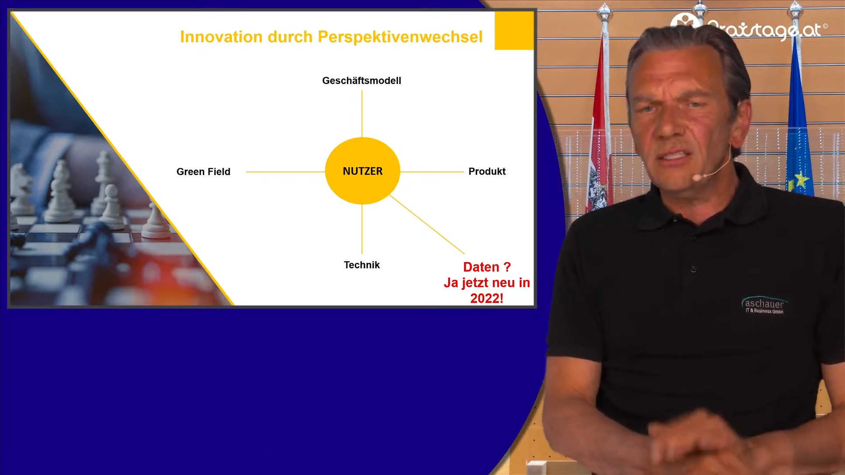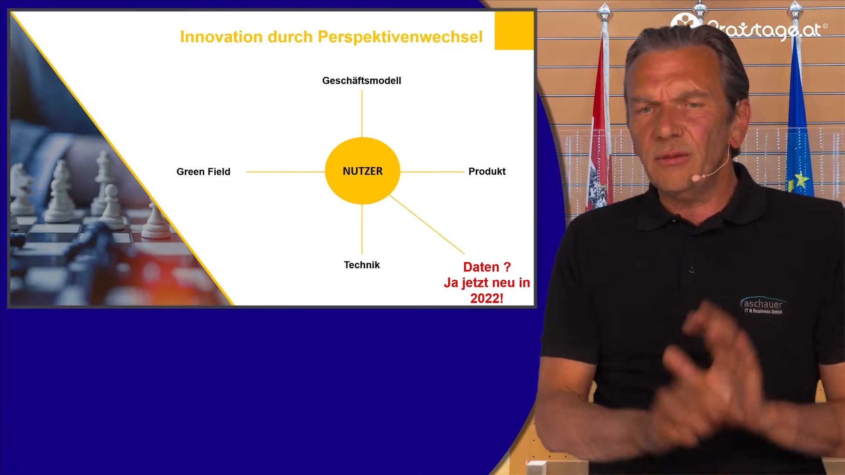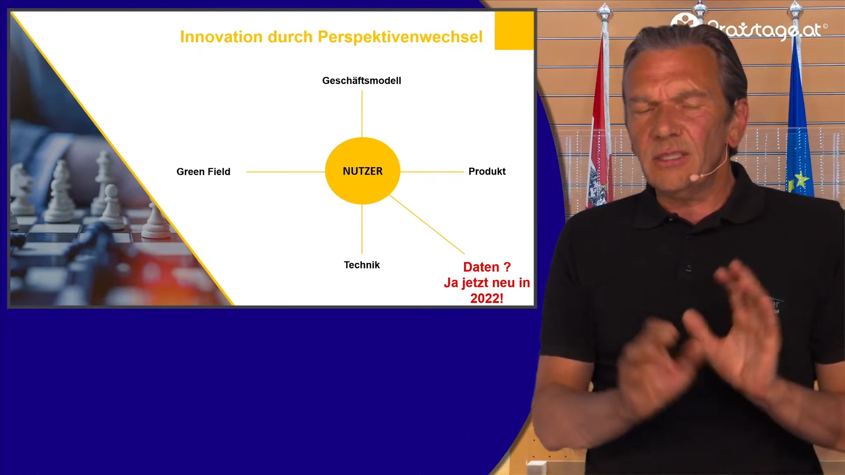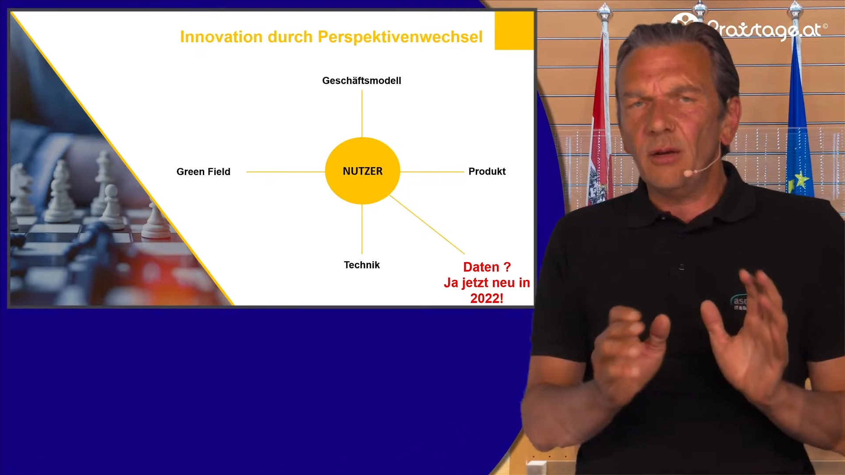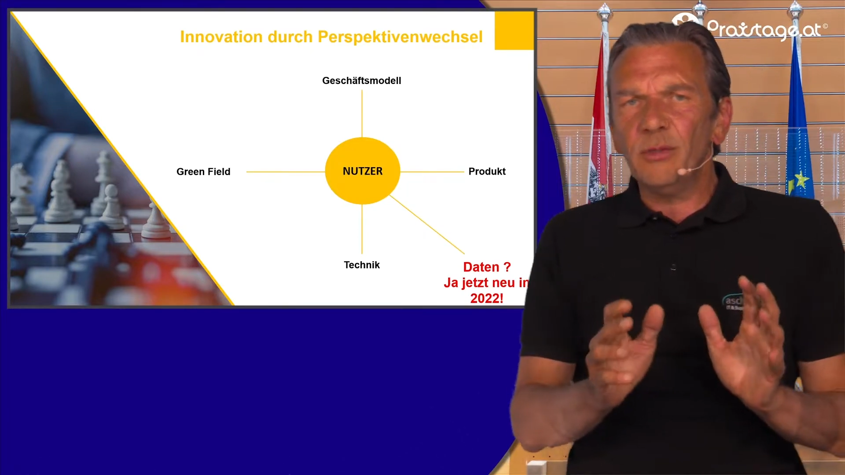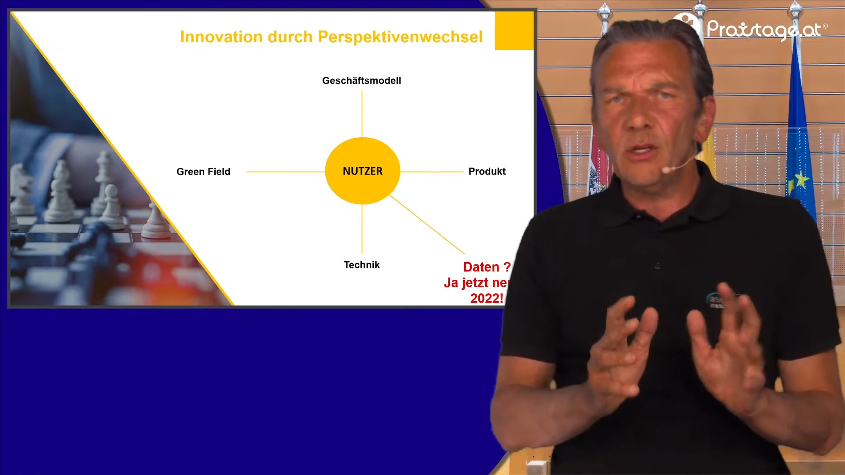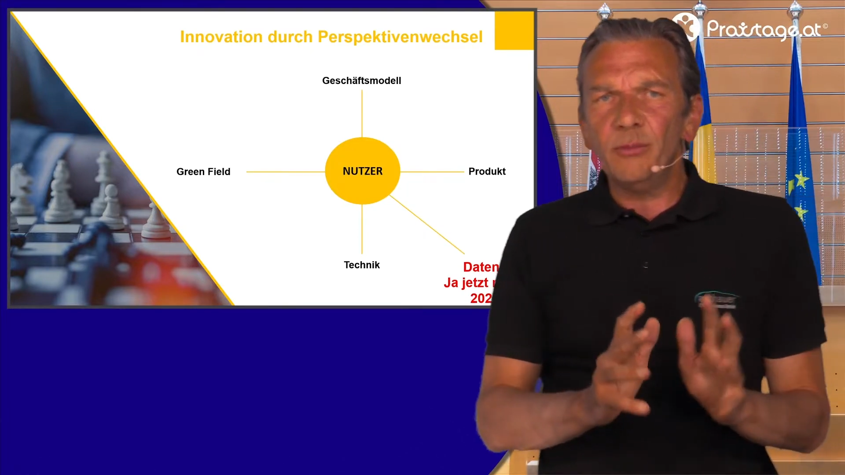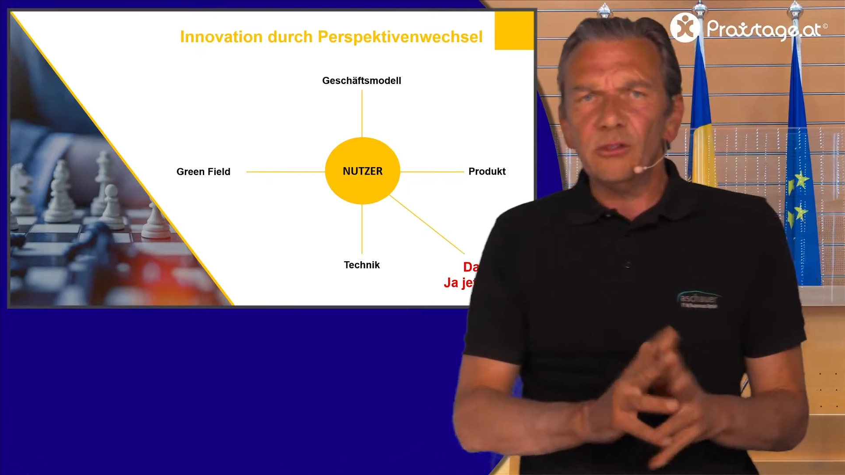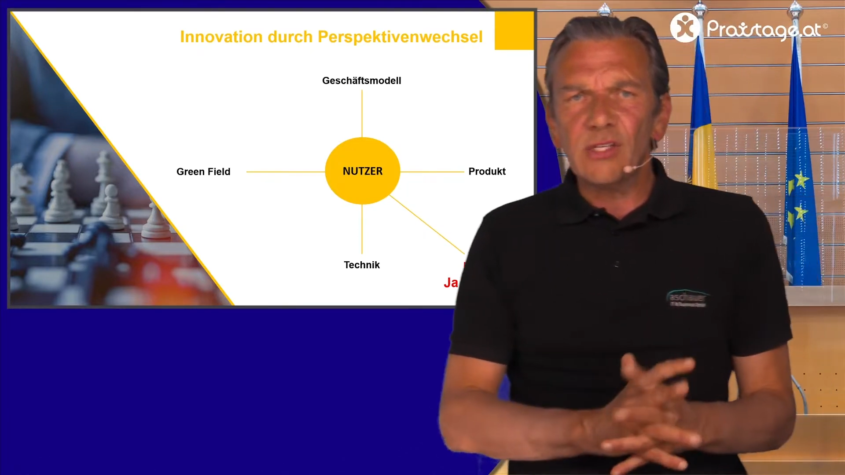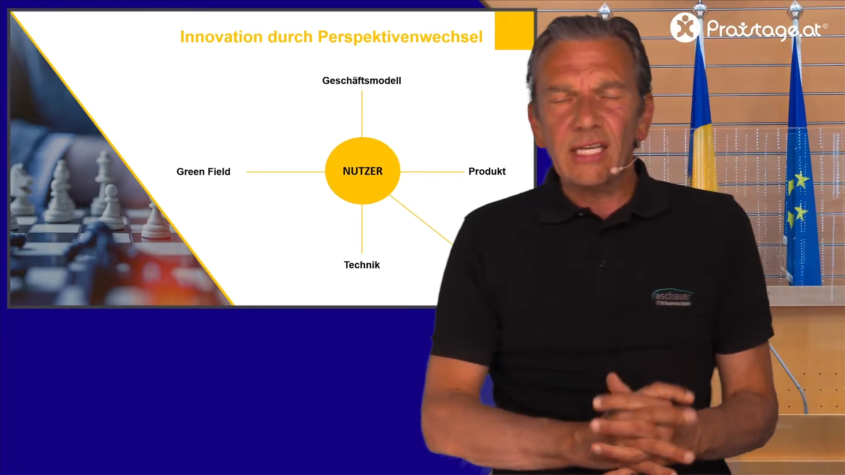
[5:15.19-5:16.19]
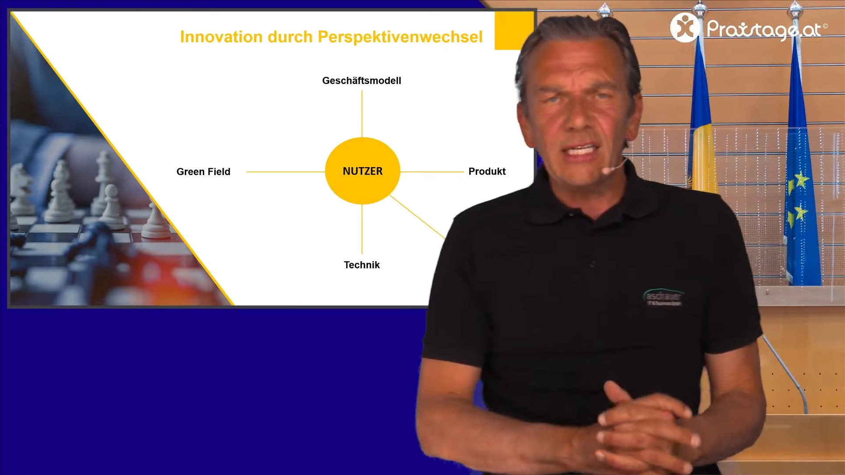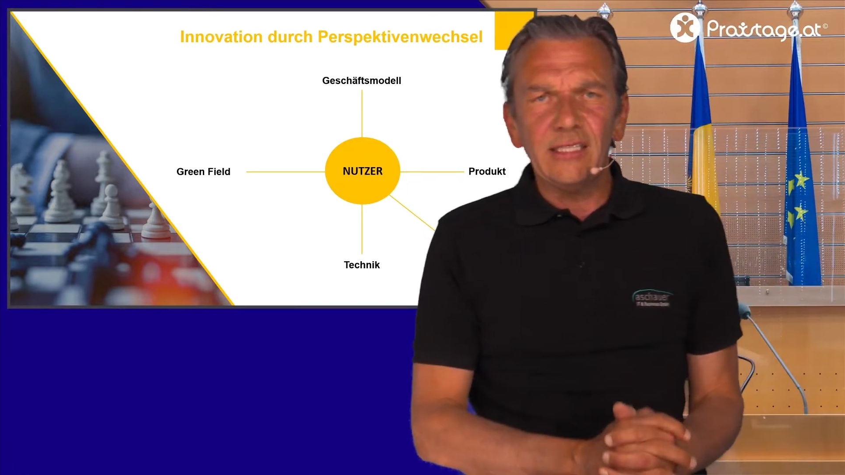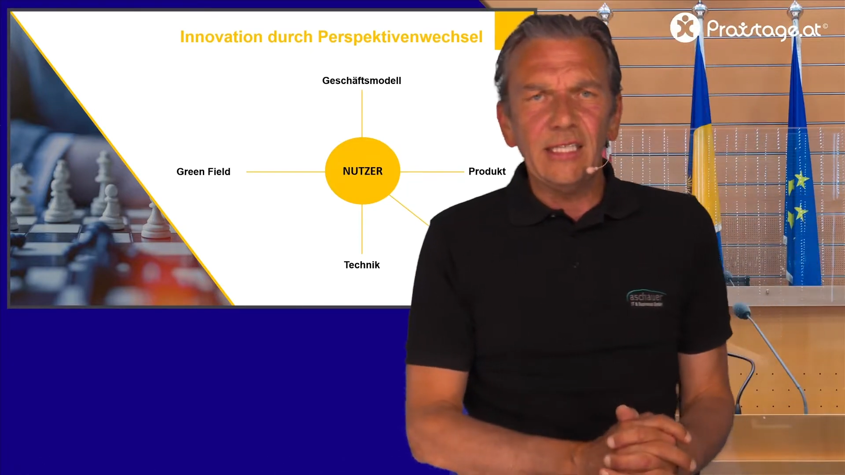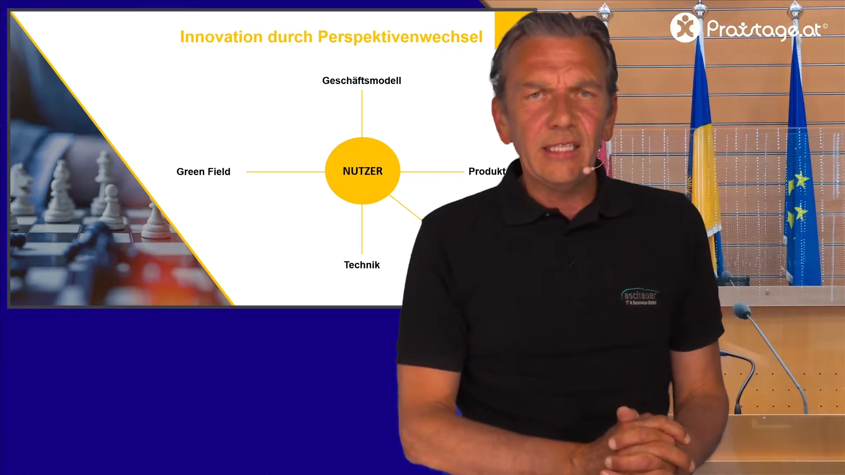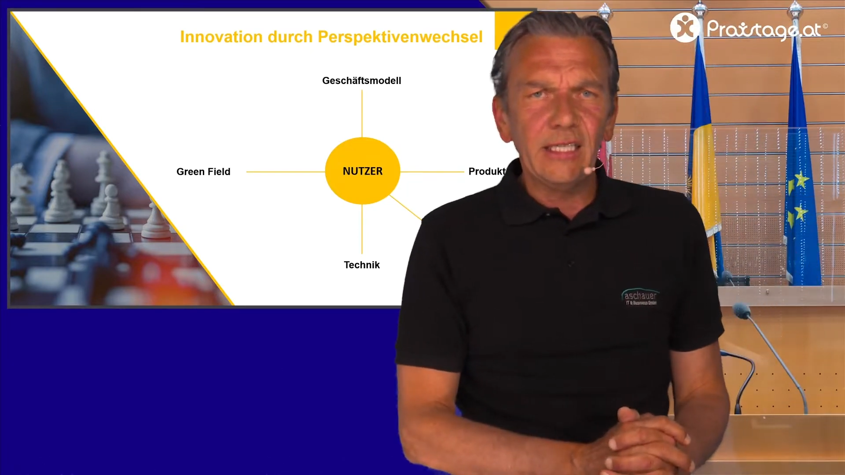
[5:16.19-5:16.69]
aber damals haben wir uns eigentlich
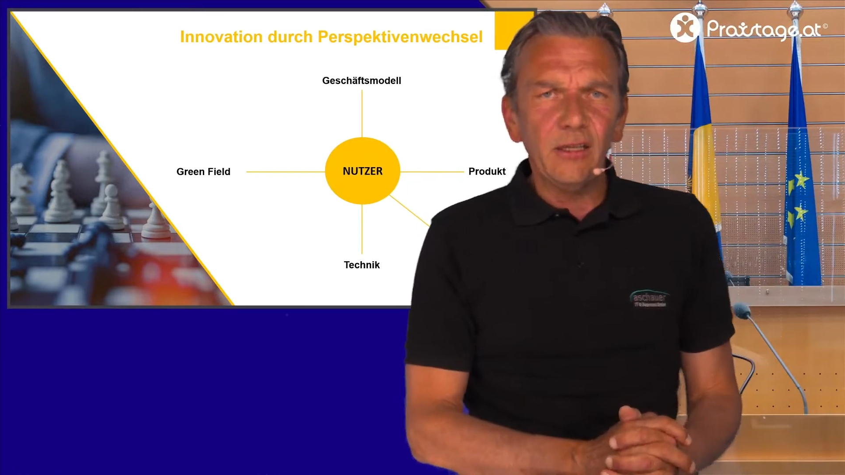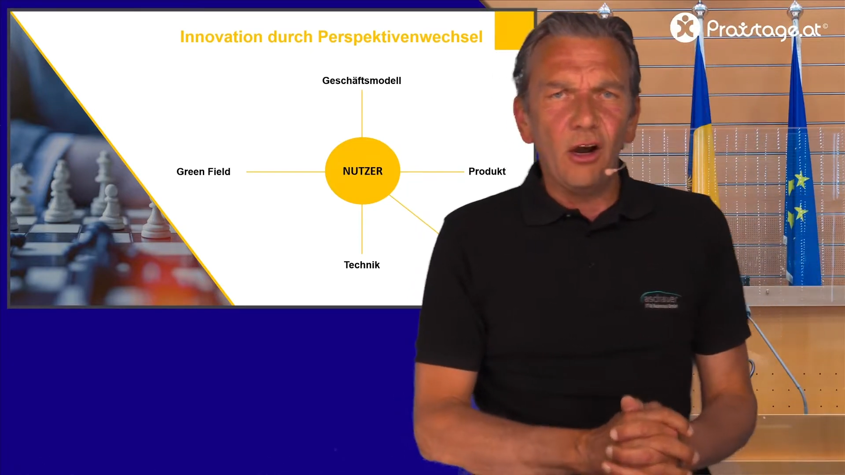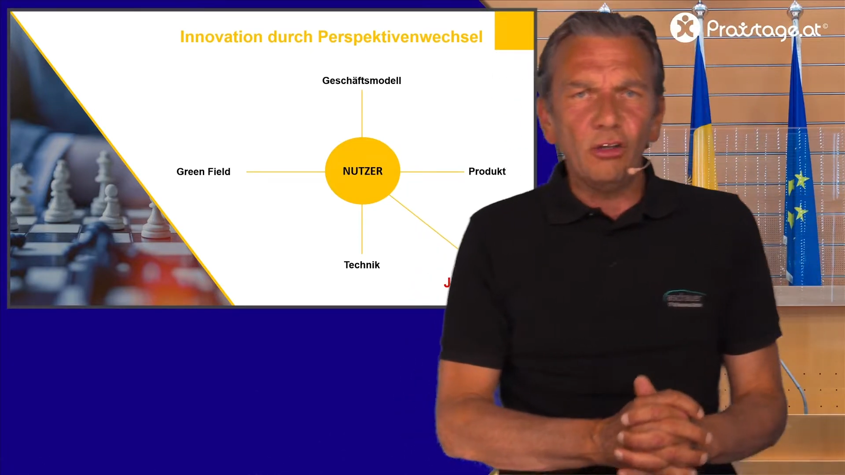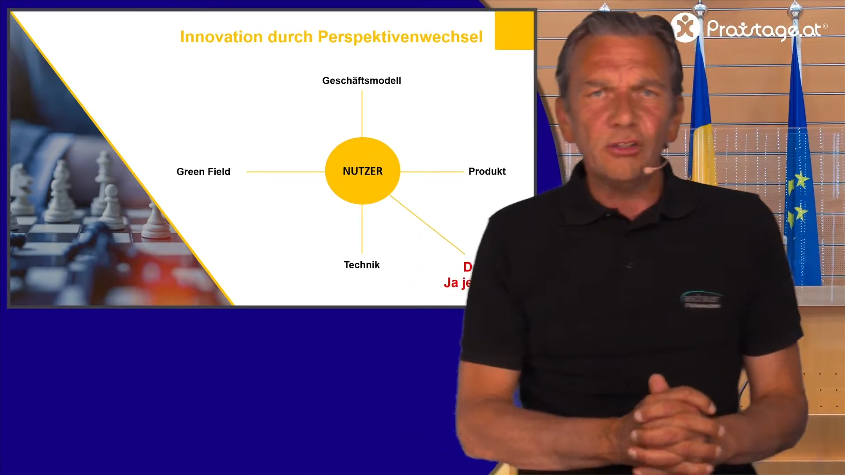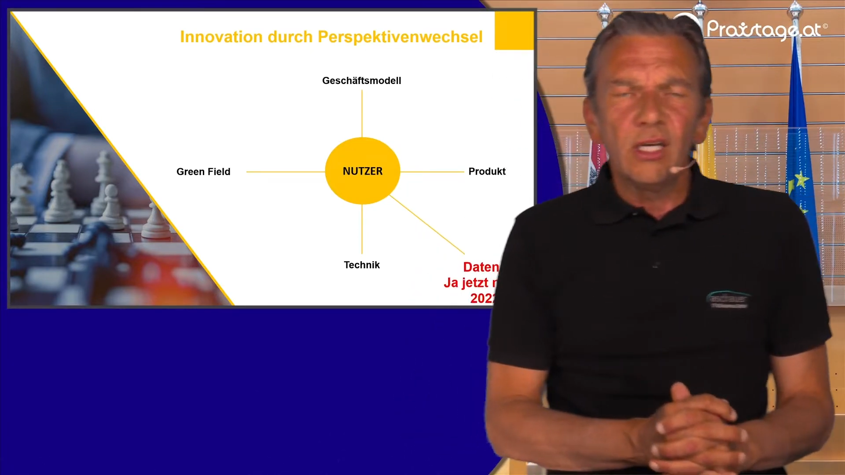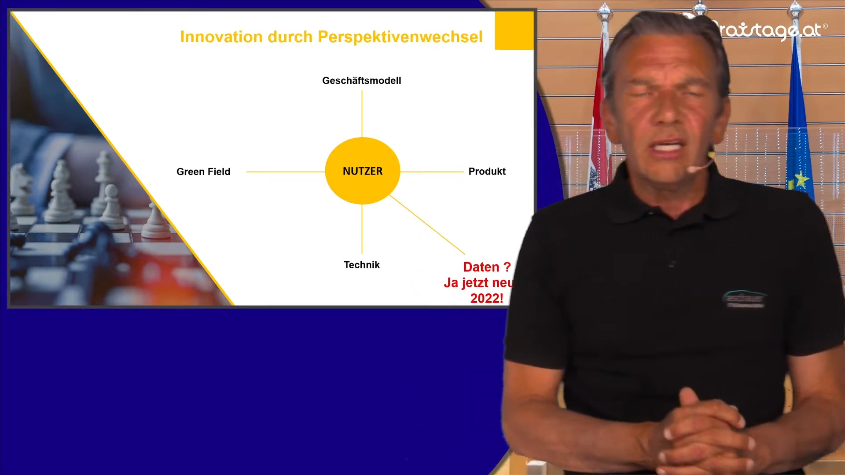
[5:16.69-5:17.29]
nicht getraut,